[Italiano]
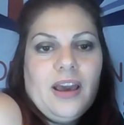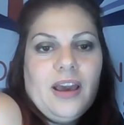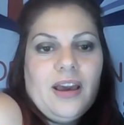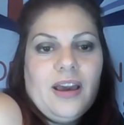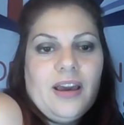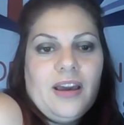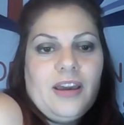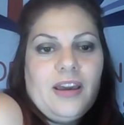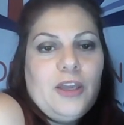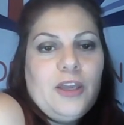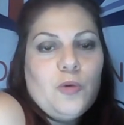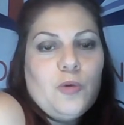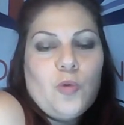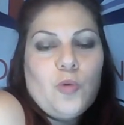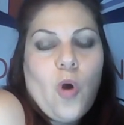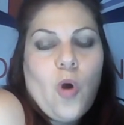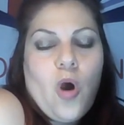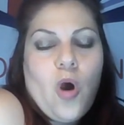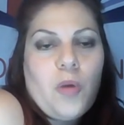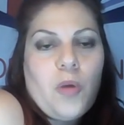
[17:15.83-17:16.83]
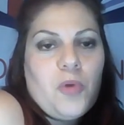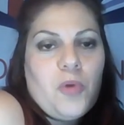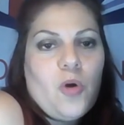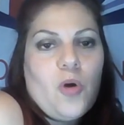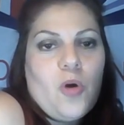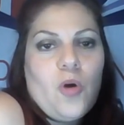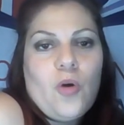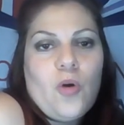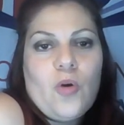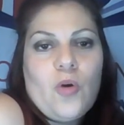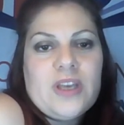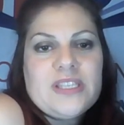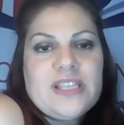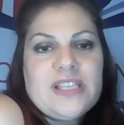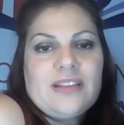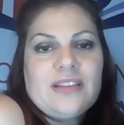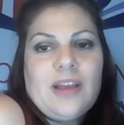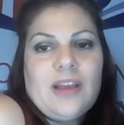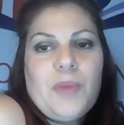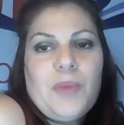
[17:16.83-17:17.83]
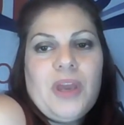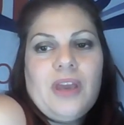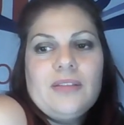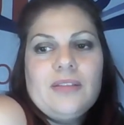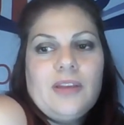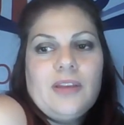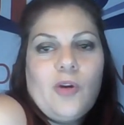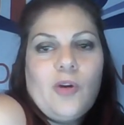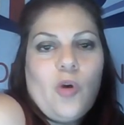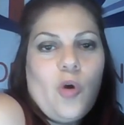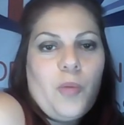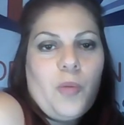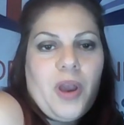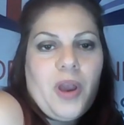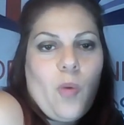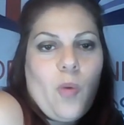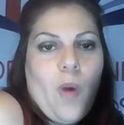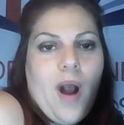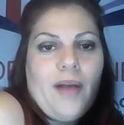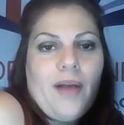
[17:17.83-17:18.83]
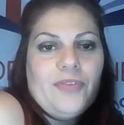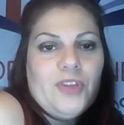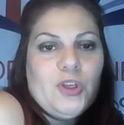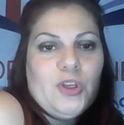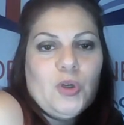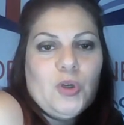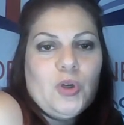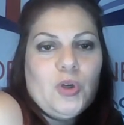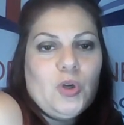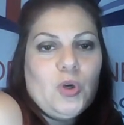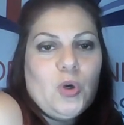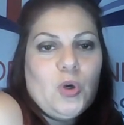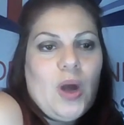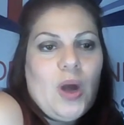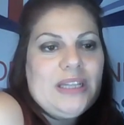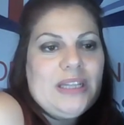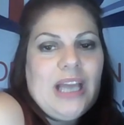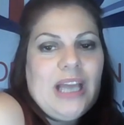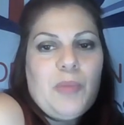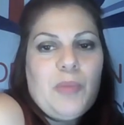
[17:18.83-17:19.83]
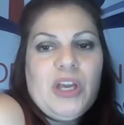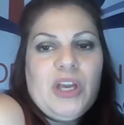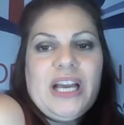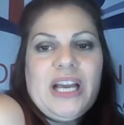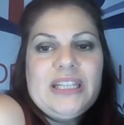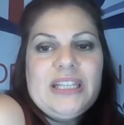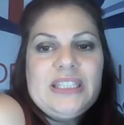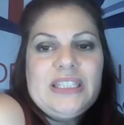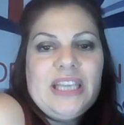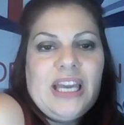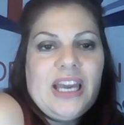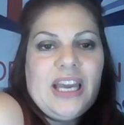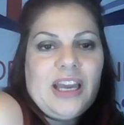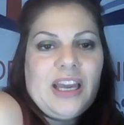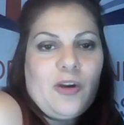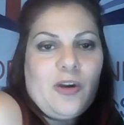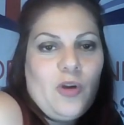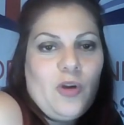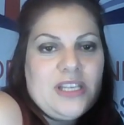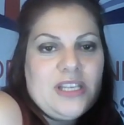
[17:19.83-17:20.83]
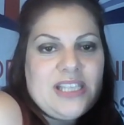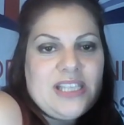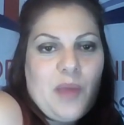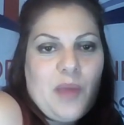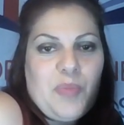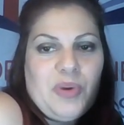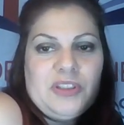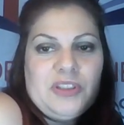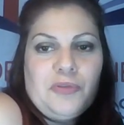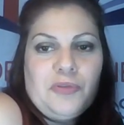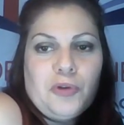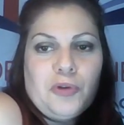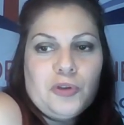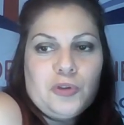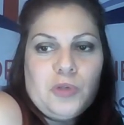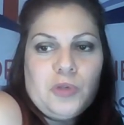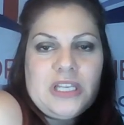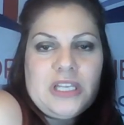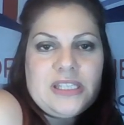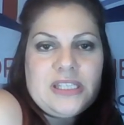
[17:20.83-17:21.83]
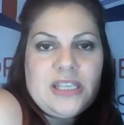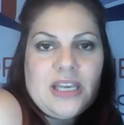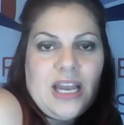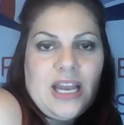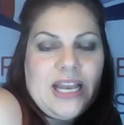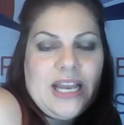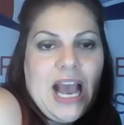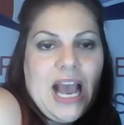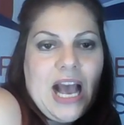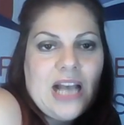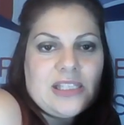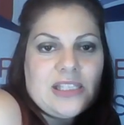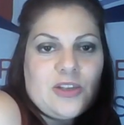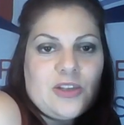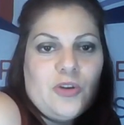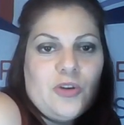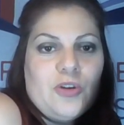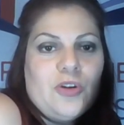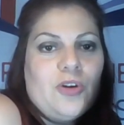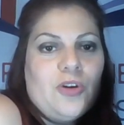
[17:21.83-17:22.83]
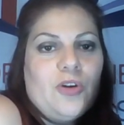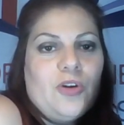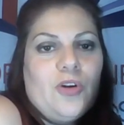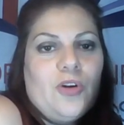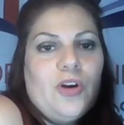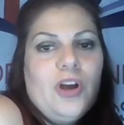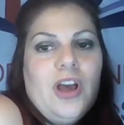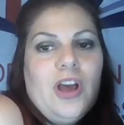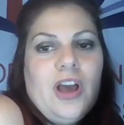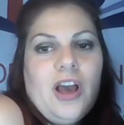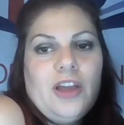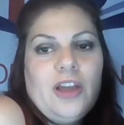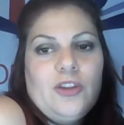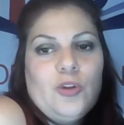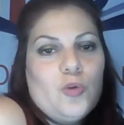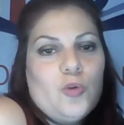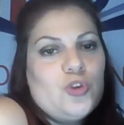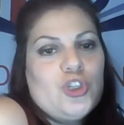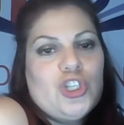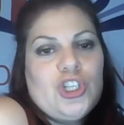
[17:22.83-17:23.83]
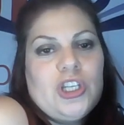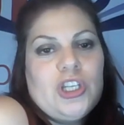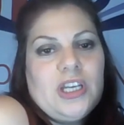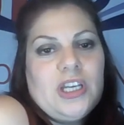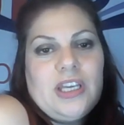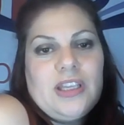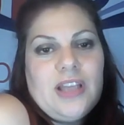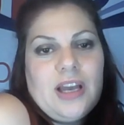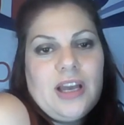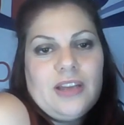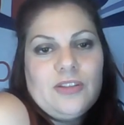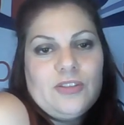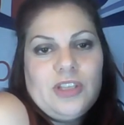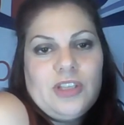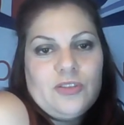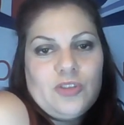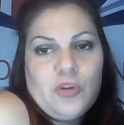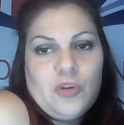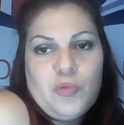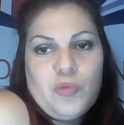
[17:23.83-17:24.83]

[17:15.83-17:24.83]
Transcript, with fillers: eh, in un uomo esattamente come quando andiamo in cantiere con le scarpe antifortunistiche e il casco eh, non ci ridano dietro i